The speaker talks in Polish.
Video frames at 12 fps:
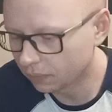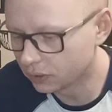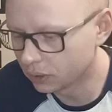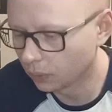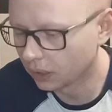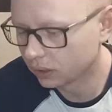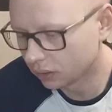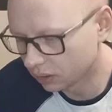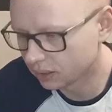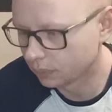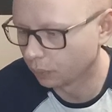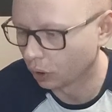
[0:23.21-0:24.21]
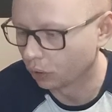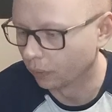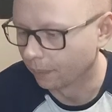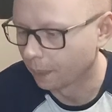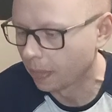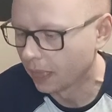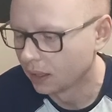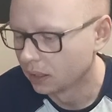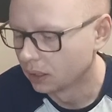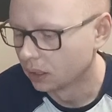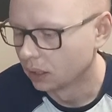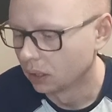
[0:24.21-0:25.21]
Wizualnie jest spoko.
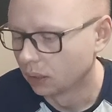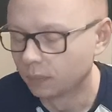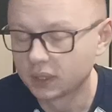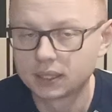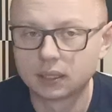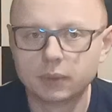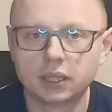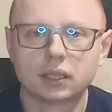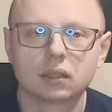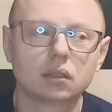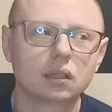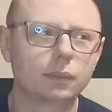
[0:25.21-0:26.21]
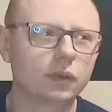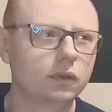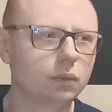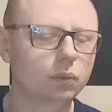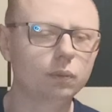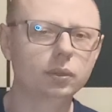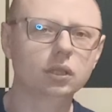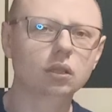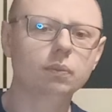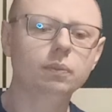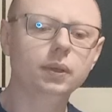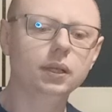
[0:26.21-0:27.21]
Mocna mięta to na pewno byłby
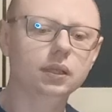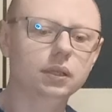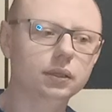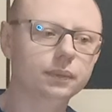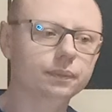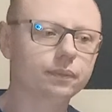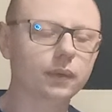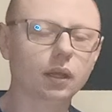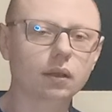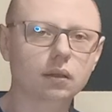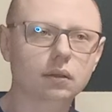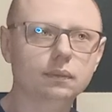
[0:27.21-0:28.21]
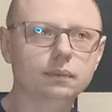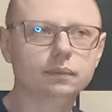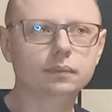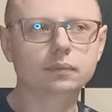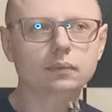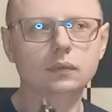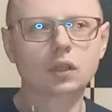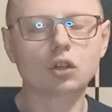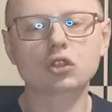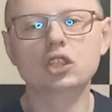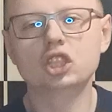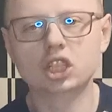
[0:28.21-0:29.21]
dobry mm,
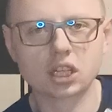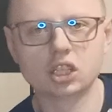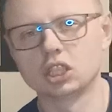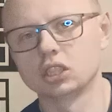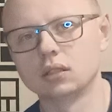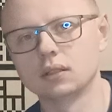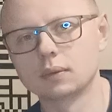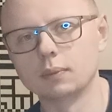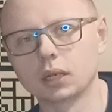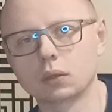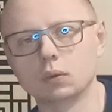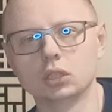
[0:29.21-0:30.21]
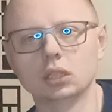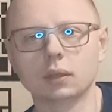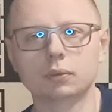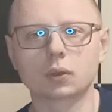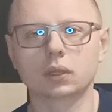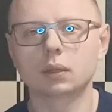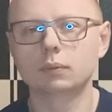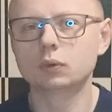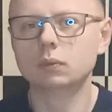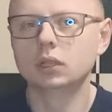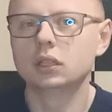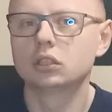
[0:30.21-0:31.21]
rozcieńczacz do smaku, czyli na przykład
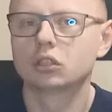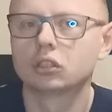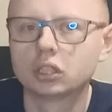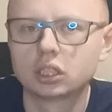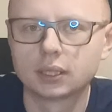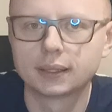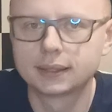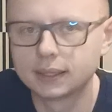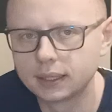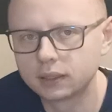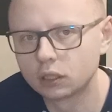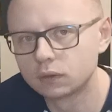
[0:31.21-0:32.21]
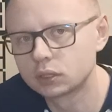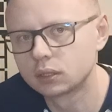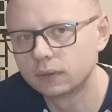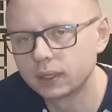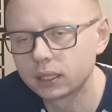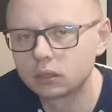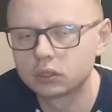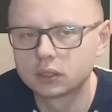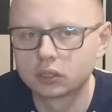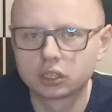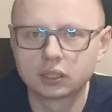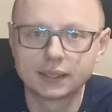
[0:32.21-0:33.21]
jakbyśmy mieli coś stricte owocowego, czy
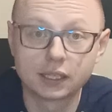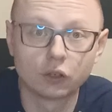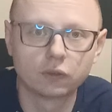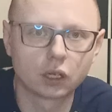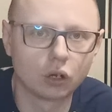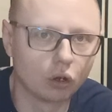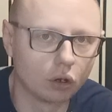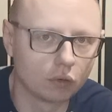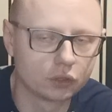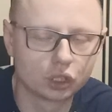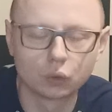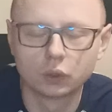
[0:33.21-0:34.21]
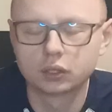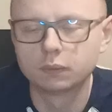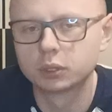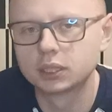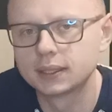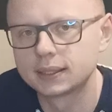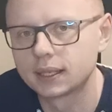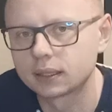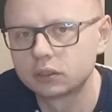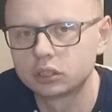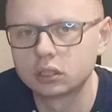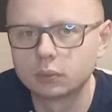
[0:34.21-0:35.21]
coś deserowego, o, w szczególności przy
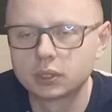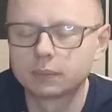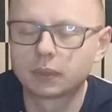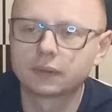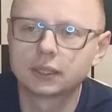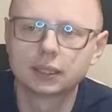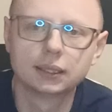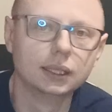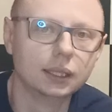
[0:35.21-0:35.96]
deserach to się dobrze sprawdza,